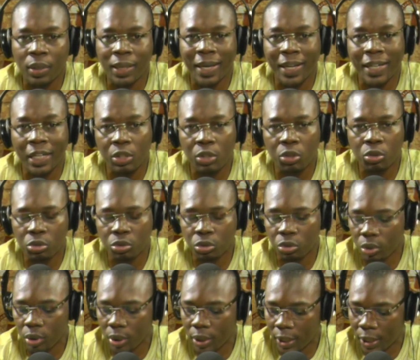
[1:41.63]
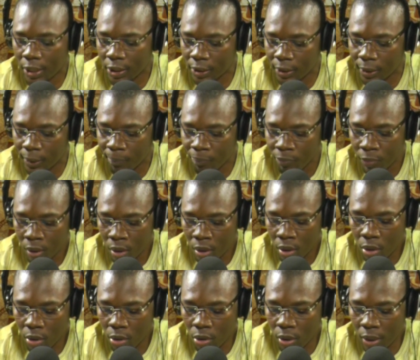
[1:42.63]
L'agriculture reste
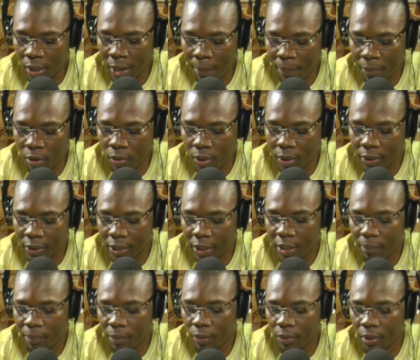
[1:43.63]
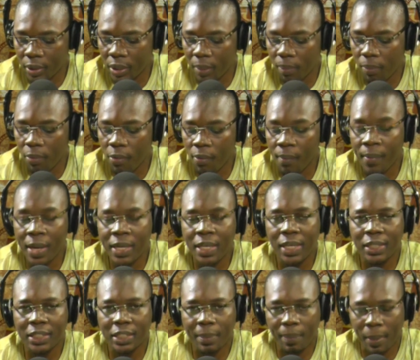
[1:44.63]
euh, la priorité des priorités pour le
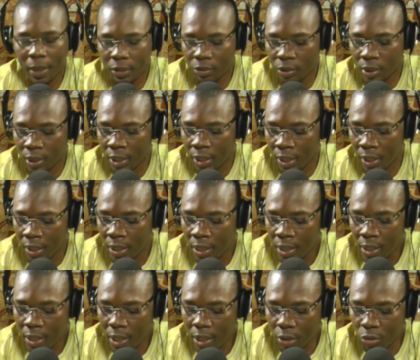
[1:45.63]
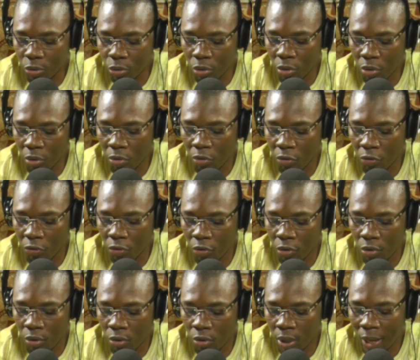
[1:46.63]
Mali et ses partenaires. Les deux euh,
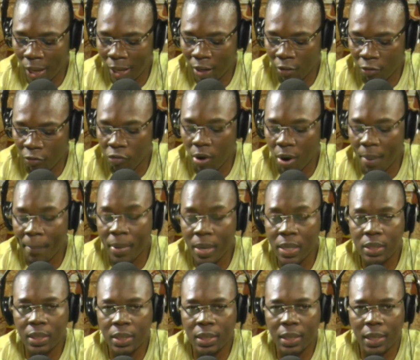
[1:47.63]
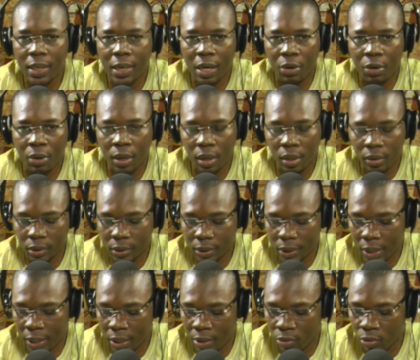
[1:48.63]
veulent à la fois maintenir la relance
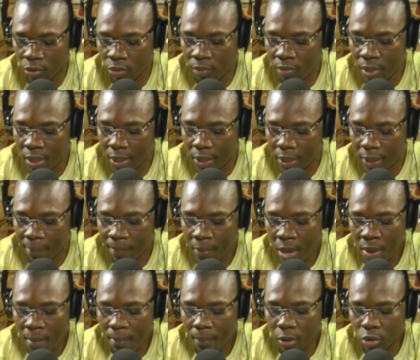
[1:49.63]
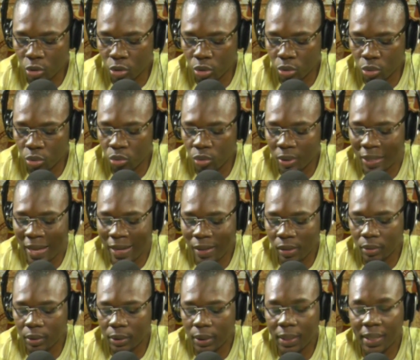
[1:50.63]
économique, mais surtout
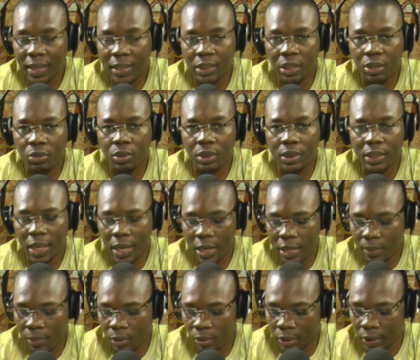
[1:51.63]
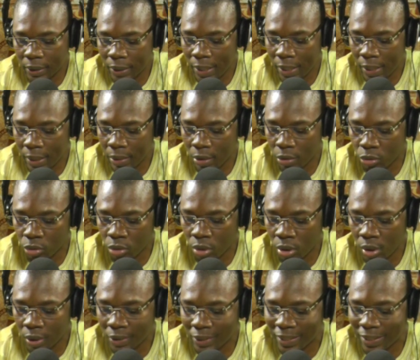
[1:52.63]
garantir la sécurité alimentaire
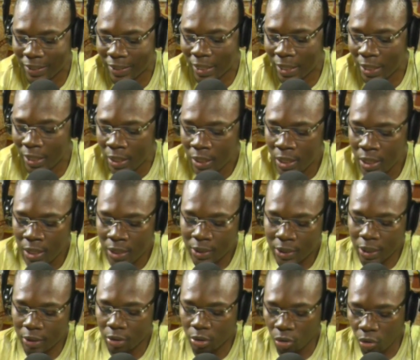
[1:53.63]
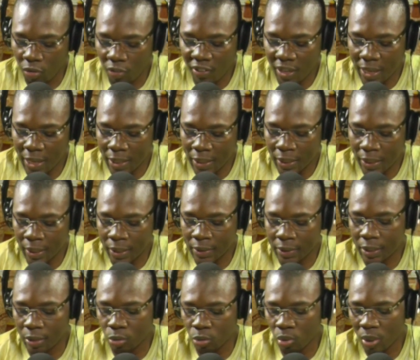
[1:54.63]
durant cette année, cette nouvelle année.
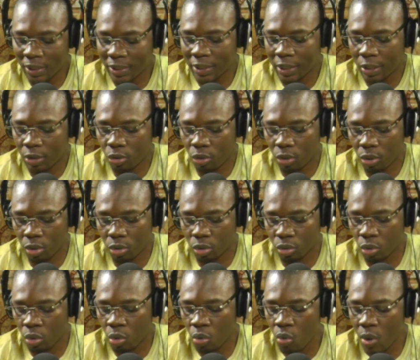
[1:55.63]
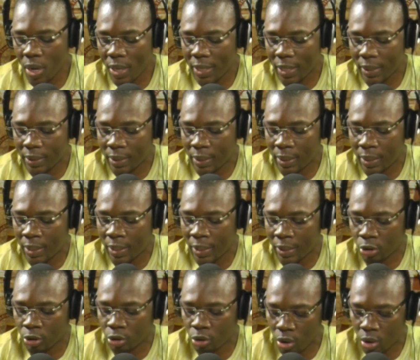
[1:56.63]
Ces trois secteurs sont loin d'être
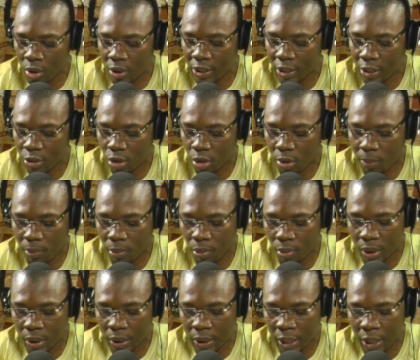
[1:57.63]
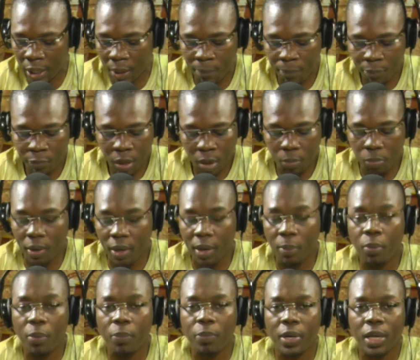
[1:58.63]
les seuls secteurs prioritaires pour les
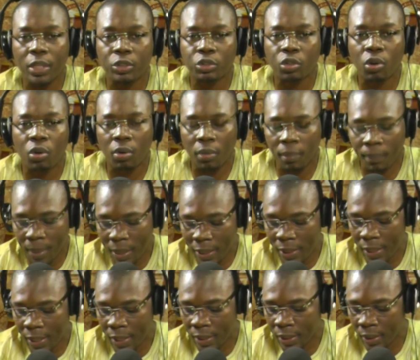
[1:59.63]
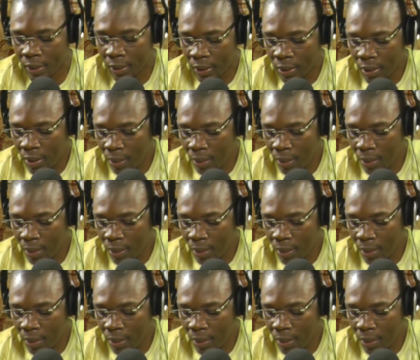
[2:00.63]
populations maliennes.